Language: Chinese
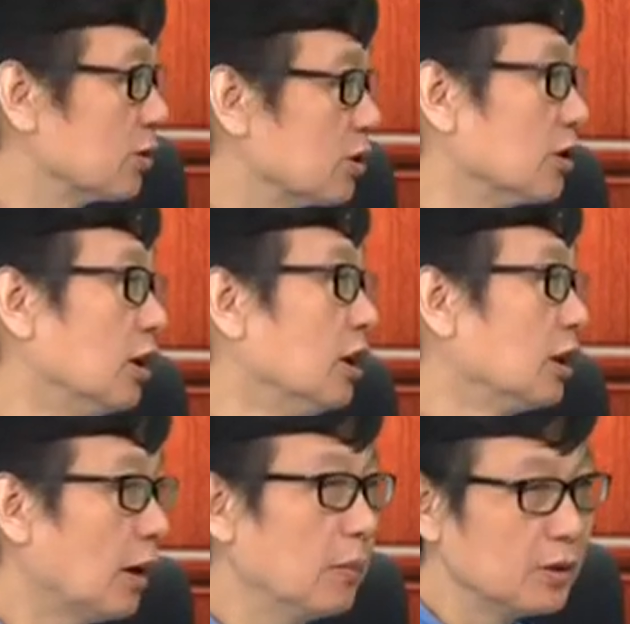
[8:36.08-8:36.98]
公室，
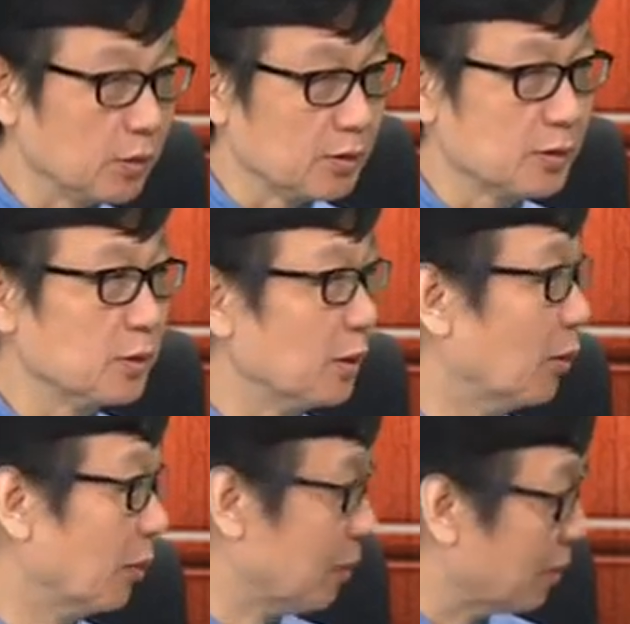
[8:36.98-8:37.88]
他们总是说
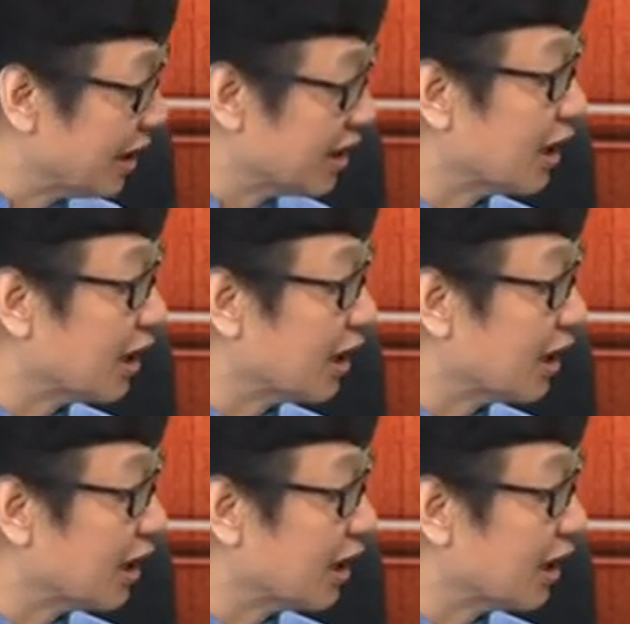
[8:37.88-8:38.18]
我们每